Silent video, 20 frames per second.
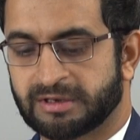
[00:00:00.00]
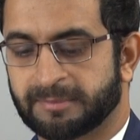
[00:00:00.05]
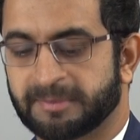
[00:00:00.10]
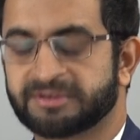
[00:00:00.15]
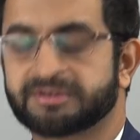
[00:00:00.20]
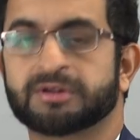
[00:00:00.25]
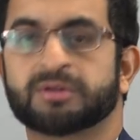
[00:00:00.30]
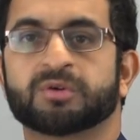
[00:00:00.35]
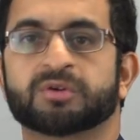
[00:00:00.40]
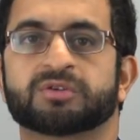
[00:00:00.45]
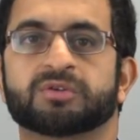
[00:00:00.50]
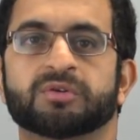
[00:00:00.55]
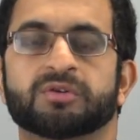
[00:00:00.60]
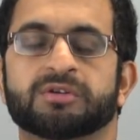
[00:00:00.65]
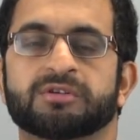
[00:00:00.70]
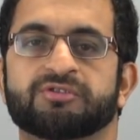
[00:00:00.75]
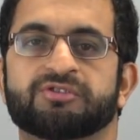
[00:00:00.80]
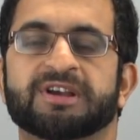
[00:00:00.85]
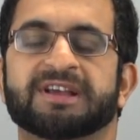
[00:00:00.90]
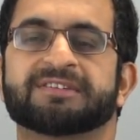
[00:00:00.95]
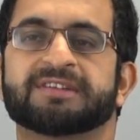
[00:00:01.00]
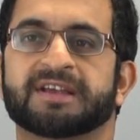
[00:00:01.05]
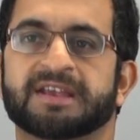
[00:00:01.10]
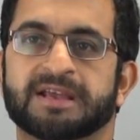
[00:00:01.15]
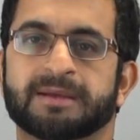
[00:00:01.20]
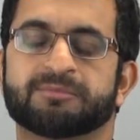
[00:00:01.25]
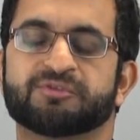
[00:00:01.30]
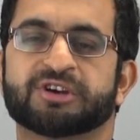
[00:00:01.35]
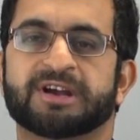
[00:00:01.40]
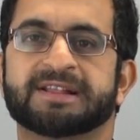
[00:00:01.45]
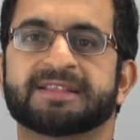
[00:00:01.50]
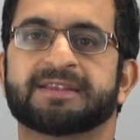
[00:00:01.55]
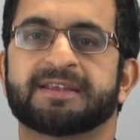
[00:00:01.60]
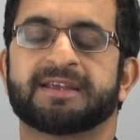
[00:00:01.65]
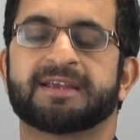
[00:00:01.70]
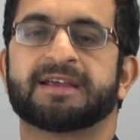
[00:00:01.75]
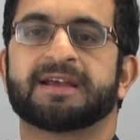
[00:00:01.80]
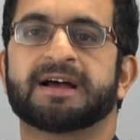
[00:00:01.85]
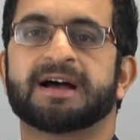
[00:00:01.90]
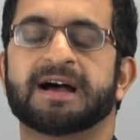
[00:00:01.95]
नमस्ते दोस्तों जैसा कि आप जानते
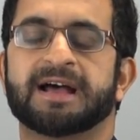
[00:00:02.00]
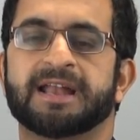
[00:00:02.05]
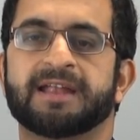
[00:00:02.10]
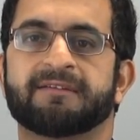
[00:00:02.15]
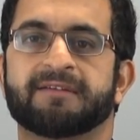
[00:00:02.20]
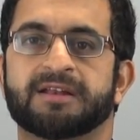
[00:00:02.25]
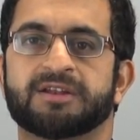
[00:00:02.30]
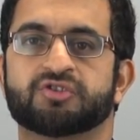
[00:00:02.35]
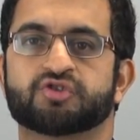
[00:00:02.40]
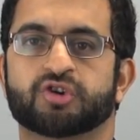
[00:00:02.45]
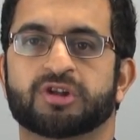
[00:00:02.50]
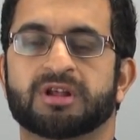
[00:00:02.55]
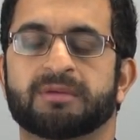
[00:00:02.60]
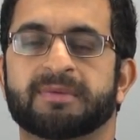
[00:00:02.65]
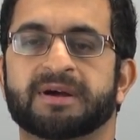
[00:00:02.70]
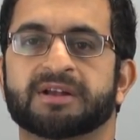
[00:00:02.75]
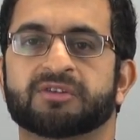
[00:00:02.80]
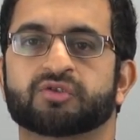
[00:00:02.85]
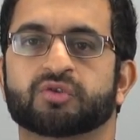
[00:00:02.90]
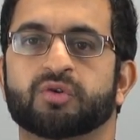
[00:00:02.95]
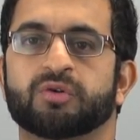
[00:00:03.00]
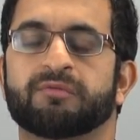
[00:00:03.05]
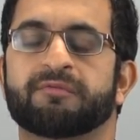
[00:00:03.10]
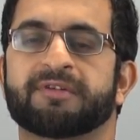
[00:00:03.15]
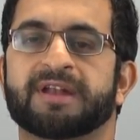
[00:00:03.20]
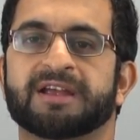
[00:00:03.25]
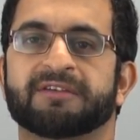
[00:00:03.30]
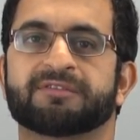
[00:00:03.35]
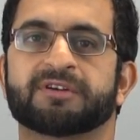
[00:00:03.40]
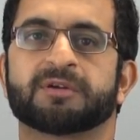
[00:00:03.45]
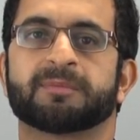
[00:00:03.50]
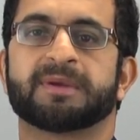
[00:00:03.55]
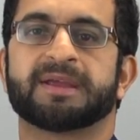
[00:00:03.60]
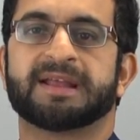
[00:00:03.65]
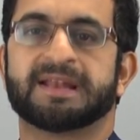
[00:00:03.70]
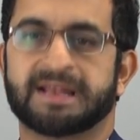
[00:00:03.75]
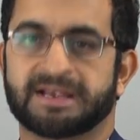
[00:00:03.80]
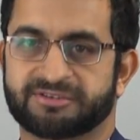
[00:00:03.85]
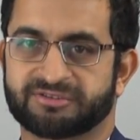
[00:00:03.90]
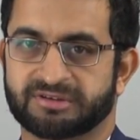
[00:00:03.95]
हैं आने वाली 14 मार्च को फ्रैंकफर्ट में
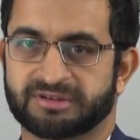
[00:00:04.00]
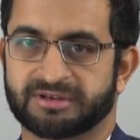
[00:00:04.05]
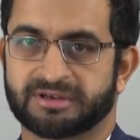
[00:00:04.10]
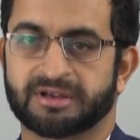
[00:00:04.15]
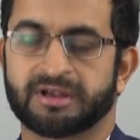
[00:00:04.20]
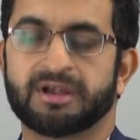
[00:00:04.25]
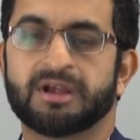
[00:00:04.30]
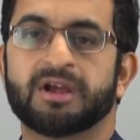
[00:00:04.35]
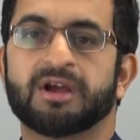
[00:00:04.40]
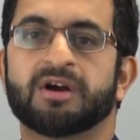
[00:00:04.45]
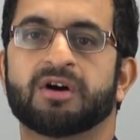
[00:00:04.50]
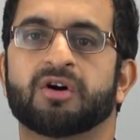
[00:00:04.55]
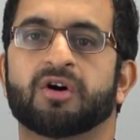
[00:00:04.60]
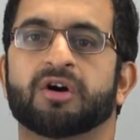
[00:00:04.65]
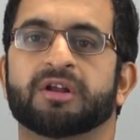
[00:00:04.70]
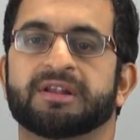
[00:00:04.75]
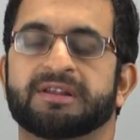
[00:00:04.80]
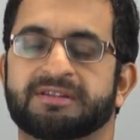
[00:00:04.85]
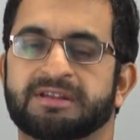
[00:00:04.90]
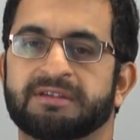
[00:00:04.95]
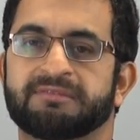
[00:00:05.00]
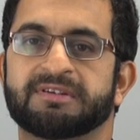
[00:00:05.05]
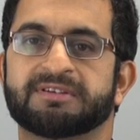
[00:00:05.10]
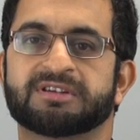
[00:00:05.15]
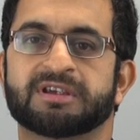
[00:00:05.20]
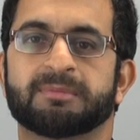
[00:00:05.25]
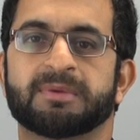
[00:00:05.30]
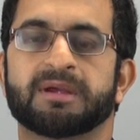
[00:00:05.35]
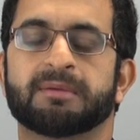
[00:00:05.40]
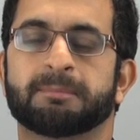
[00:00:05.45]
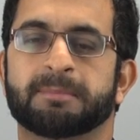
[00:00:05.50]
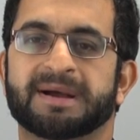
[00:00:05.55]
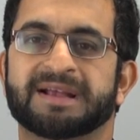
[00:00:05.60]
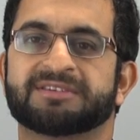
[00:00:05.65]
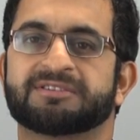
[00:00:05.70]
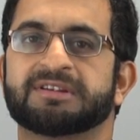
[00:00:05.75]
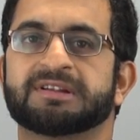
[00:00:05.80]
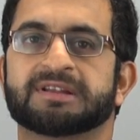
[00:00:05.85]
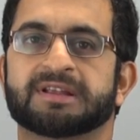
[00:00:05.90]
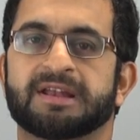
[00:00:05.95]
इलेक्शन है और इसी विषय में
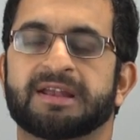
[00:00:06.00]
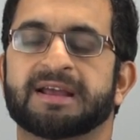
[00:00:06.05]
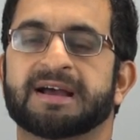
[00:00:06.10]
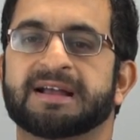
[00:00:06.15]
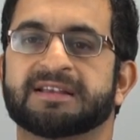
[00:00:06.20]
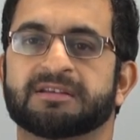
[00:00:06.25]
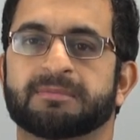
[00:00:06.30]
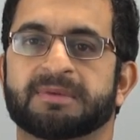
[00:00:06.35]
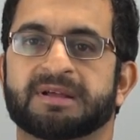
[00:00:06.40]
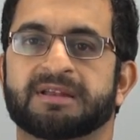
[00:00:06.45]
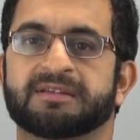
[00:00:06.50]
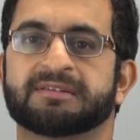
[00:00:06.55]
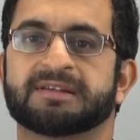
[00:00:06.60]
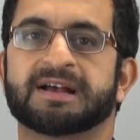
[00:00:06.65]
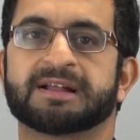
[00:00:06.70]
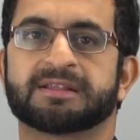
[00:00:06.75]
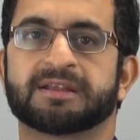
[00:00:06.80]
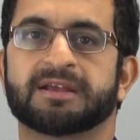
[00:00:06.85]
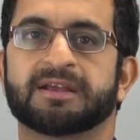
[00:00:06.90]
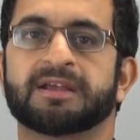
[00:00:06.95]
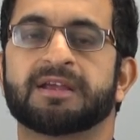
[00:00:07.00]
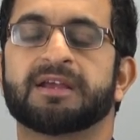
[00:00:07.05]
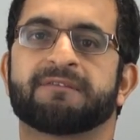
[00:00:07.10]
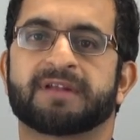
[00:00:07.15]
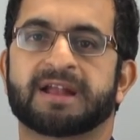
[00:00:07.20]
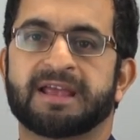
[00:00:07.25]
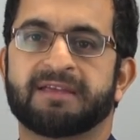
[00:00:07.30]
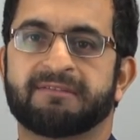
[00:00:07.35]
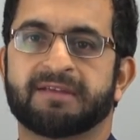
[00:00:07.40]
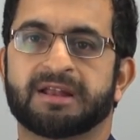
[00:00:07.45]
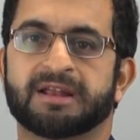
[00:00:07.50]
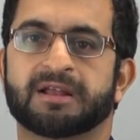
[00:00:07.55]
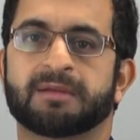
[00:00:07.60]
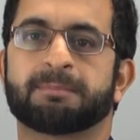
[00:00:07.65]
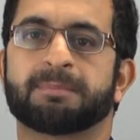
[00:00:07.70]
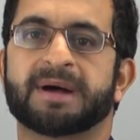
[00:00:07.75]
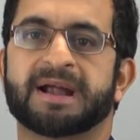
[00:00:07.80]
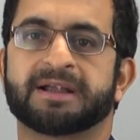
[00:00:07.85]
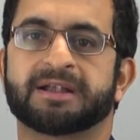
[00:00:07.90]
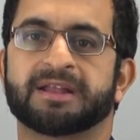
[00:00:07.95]
बातचीत के लिए आज हमारे साथ हैं फ्राई वेलर
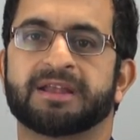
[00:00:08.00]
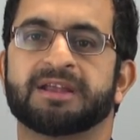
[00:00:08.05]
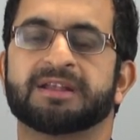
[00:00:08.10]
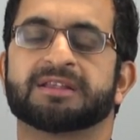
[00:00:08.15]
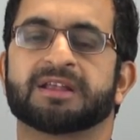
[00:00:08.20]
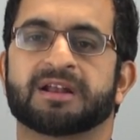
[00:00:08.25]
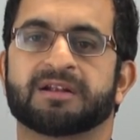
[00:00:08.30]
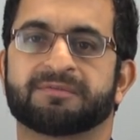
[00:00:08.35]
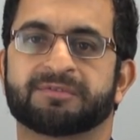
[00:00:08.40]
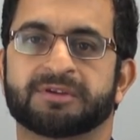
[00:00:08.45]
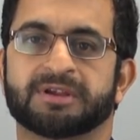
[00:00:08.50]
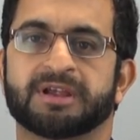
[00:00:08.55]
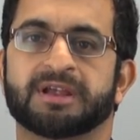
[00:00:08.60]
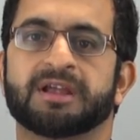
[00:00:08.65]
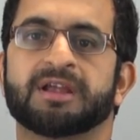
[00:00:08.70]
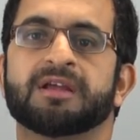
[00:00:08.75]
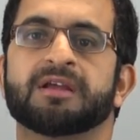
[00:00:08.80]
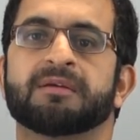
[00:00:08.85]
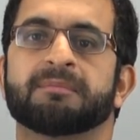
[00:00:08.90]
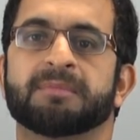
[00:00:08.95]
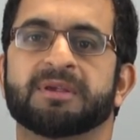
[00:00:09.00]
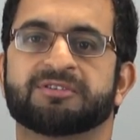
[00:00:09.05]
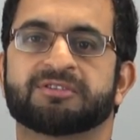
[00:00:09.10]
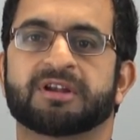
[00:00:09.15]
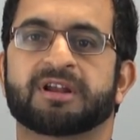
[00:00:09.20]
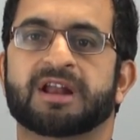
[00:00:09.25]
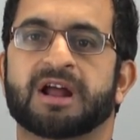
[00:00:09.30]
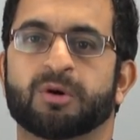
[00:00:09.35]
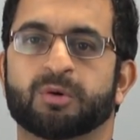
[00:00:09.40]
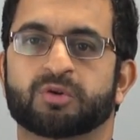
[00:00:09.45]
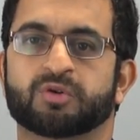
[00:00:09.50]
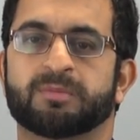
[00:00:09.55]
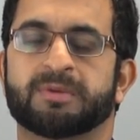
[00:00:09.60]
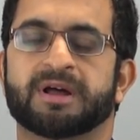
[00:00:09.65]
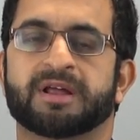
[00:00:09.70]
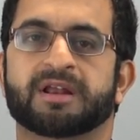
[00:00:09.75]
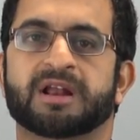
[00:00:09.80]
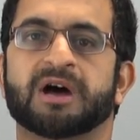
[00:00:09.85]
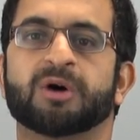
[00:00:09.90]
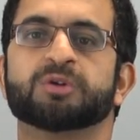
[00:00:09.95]
पार्टी की तरफ से मिस्टर राहुल
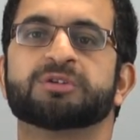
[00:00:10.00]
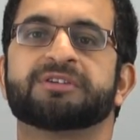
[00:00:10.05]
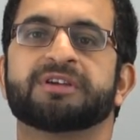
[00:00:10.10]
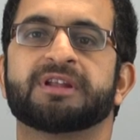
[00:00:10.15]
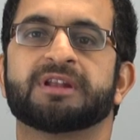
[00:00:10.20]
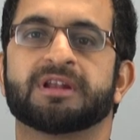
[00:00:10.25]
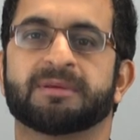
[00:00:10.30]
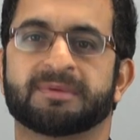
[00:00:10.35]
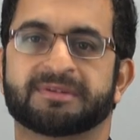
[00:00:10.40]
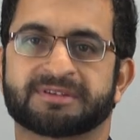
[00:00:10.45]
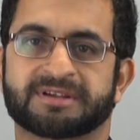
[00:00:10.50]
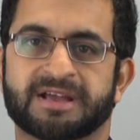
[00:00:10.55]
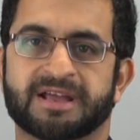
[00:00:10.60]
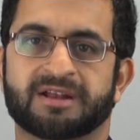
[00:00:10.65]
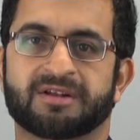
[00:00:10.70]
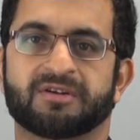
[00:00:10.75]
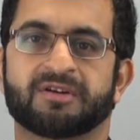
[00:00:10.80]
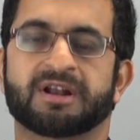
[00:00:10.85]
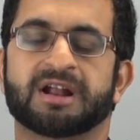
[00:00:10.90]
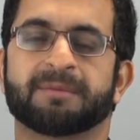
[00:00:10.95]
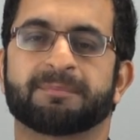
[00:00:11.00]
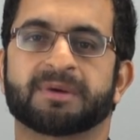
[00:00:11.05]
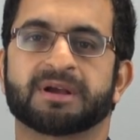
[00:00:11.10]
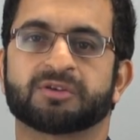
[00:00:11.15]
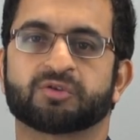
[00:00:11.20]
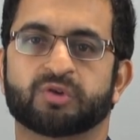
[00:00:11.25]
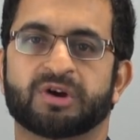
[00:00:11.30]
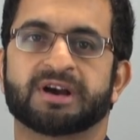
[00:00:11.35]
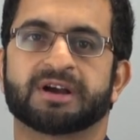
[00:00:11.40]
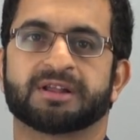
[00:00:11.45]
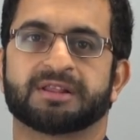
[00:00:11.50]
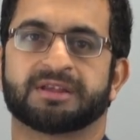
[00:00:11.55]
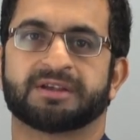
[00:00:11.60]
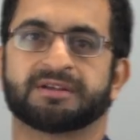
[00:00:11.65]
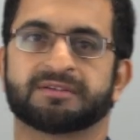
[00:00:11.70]
कुमार राहुल जी नमस्कार और आपका स्वागत